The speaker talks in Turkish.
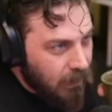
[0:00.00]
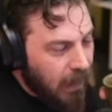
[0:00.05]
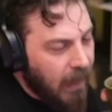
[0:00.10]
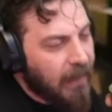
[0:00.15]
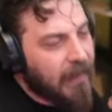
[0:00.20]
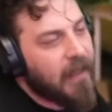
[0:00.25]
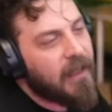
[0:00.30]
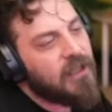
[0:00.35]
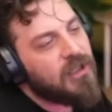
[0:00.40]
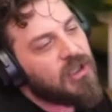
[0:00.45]

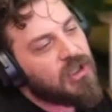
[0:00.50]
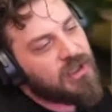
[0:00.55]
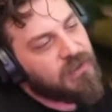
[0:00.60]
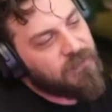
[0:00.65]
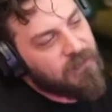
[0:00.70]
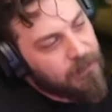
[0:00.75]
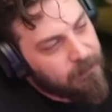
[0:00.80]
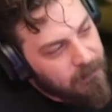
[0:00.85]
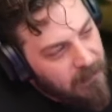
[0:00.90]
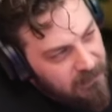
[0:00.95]
Ha, karınca
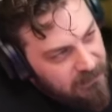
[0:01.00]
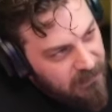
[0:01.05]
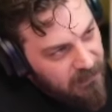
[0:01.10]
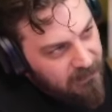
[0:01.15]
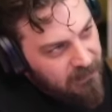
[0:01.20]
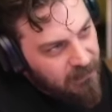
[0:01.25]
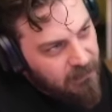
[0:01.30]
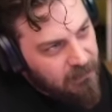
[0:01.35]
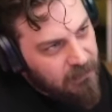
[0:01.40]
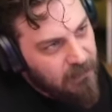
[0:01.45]
çiftliğimden
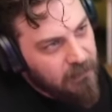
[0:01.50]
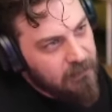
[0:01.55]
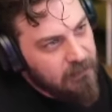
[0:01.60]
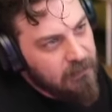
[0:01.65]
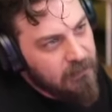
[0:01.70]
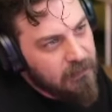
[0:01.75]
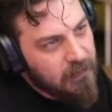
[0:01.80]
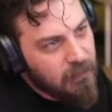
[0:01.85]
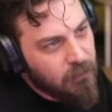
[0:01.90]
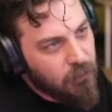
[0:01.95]
zaten ka-
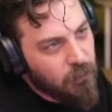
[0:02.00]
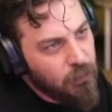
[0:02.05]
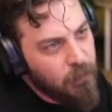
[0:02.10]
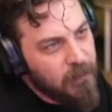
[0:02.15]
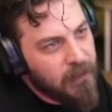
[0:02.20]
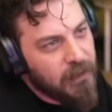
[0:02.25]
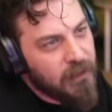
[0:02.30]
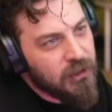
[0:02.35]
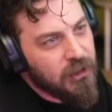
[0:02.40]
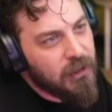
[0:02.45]

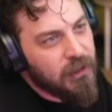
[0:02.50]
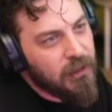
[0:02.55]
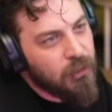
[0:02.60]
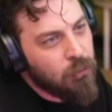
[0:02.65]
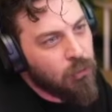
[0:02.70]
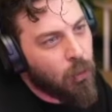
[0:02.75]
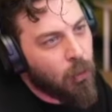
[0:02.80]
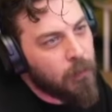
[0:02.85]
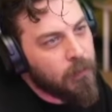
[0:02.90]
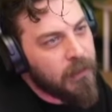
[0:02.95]
tanıyordum
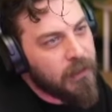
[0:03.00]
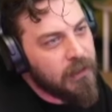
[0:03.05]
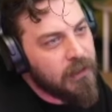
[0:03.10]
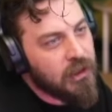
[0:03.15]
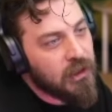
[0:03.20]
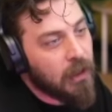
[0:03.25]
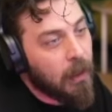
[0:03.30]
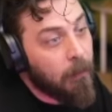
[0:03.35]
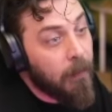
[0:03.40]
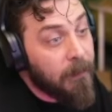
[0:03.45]
karıncaları tohumların
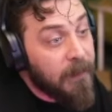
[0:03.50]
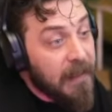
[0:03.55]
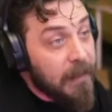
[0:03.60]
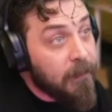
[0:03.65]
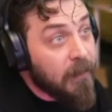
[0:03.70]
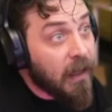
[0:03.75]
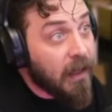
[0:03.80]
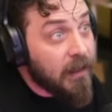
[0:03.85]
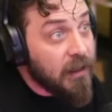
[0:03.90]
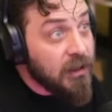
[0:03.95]
için. Ama
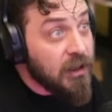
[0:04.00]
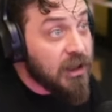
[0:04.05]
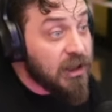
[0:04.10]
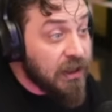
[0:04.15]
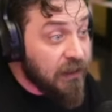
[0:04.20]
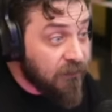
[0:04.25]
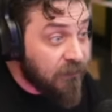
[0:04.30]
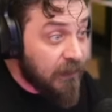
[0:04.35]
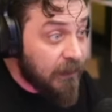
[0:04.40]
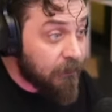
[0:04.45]
benim karınca
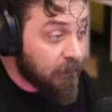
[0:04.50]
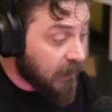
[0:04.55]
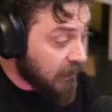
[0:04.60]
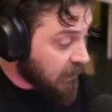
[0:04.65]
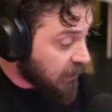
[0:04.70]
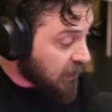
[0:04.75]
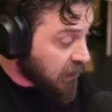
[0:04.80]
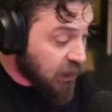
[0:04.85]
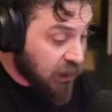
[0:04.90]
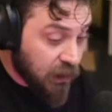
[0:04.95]

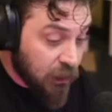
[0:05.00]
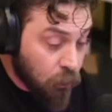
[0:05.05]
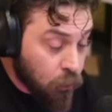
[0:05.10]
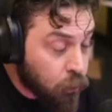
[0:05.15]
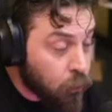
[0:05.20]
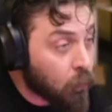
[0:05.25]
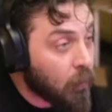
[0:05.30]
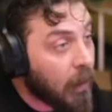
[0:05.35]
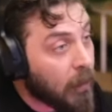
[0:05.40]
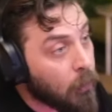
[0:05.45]
çiftliğimdeki kişinin
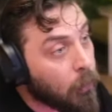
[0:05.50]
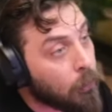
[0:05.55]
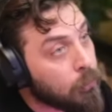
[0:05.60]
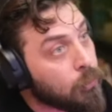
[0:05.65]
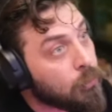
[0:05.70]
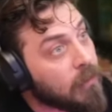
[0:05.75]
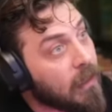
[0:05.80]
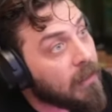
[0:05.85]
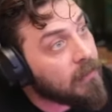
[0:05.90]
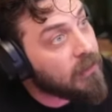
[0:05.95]
Tuğkan
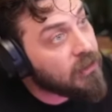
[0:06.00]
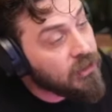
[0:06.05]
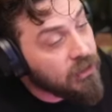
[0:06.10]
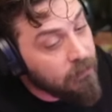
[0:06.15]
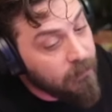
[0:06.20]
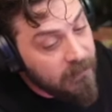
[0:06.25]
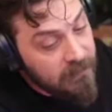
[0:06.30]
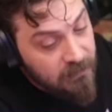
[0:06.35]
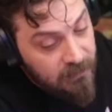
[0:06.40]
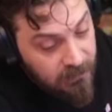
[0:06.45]
olduğunu
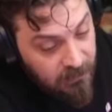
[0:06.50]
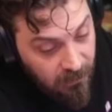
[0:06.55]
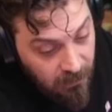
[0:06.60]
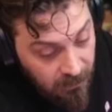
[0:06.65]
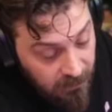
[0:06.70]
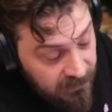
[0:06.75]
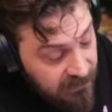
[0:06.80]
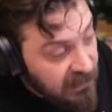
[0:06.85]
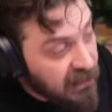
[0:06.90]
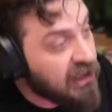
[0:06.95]
anlaşılması
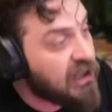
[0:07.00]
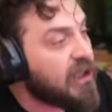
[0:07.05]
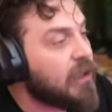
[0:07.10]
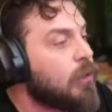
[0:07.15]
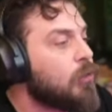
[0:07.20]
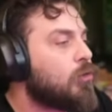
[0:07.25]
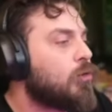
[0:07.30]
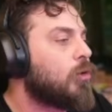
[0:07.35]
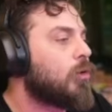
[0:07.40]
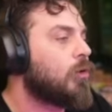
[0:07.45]
iki
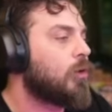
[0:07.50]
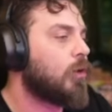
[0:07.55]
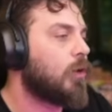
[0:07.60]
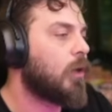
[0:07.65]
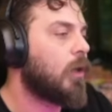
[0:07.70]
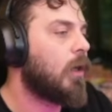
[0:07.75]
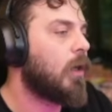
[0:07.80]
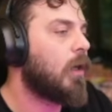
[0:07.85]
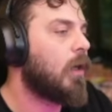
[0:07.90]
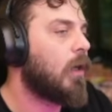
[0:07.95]
yıl sürdü.
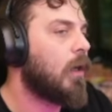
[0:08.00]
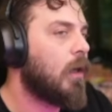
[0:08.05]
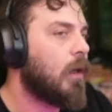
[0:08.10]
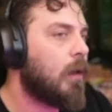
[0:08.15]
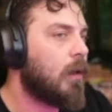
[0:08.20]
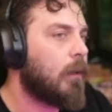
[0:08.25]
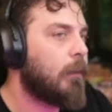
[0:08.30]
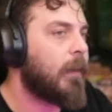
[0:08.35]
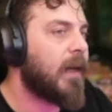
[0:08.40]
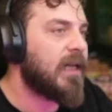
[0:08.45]

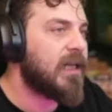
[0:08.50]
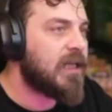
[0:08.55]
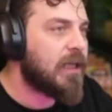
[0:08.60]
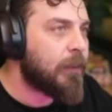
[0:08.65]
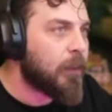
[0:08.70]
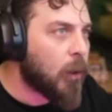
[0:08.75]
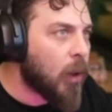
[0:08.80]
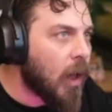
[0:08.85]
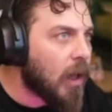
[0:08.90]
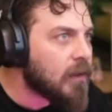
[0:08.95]
Ben
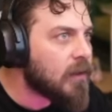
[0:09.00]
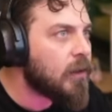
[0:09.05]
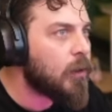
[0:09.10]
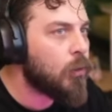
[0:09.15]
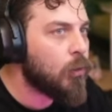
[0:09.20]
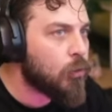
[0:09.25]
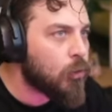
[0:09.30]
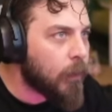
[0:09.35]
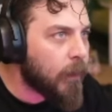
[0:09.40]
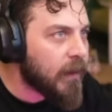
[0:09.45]

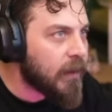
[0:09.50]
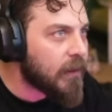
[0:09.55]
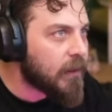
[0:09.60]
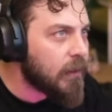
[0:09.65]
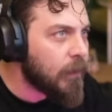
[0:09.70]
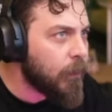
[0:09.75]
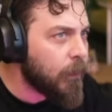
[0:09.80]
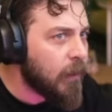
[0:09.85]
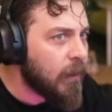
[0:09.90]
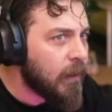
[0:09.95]
2016'da YouTube'a
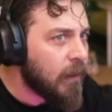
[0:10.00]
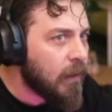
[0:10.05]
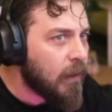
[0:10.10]
girdim.